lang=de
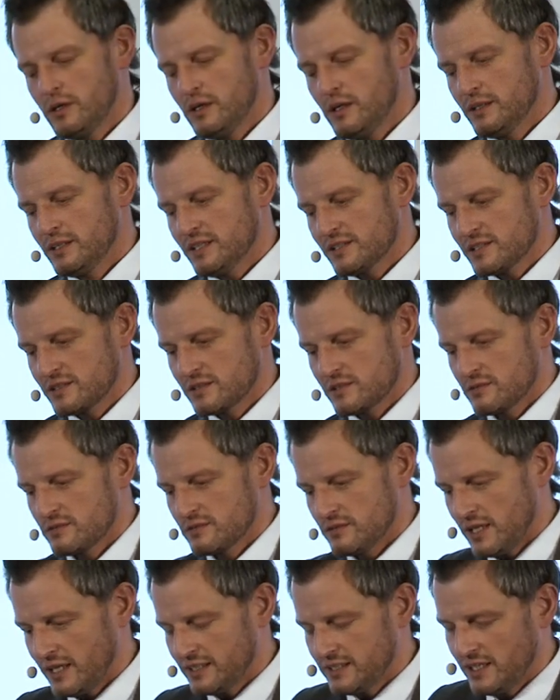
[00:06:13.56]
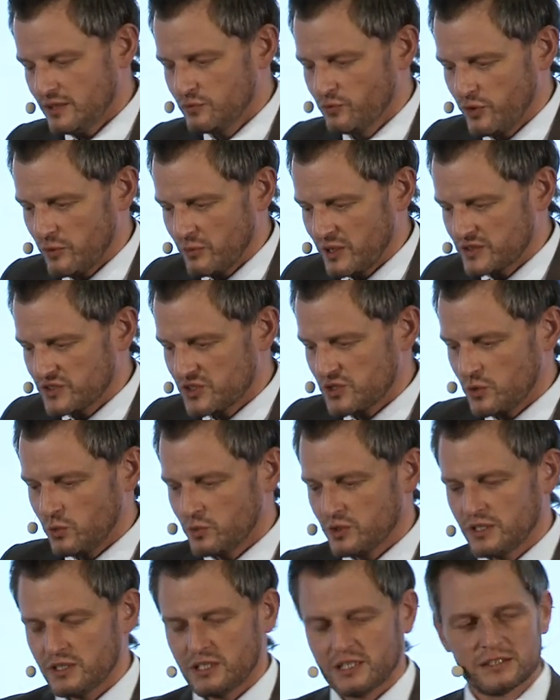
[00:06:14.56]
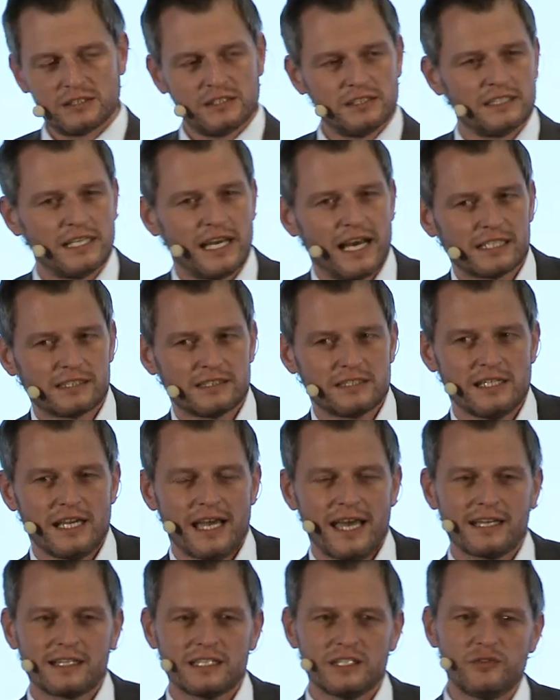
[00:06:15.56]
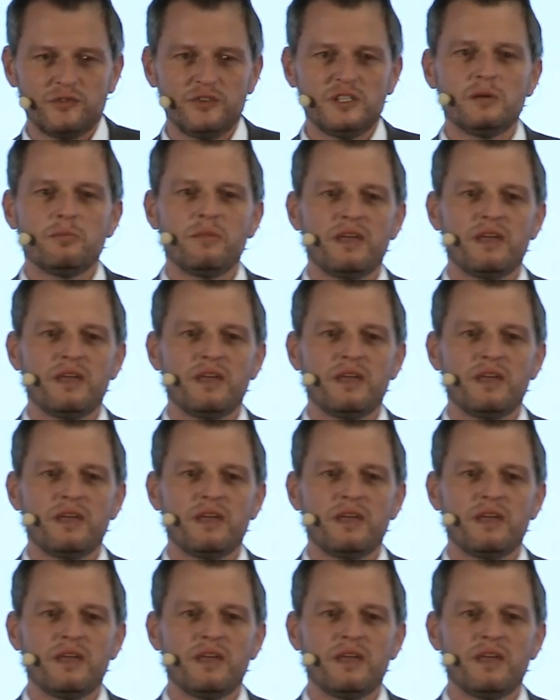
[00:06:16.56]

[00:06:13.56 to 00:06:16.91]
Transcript: äh, das, ja, die Informationen, dass diese Aktie eigentlich viel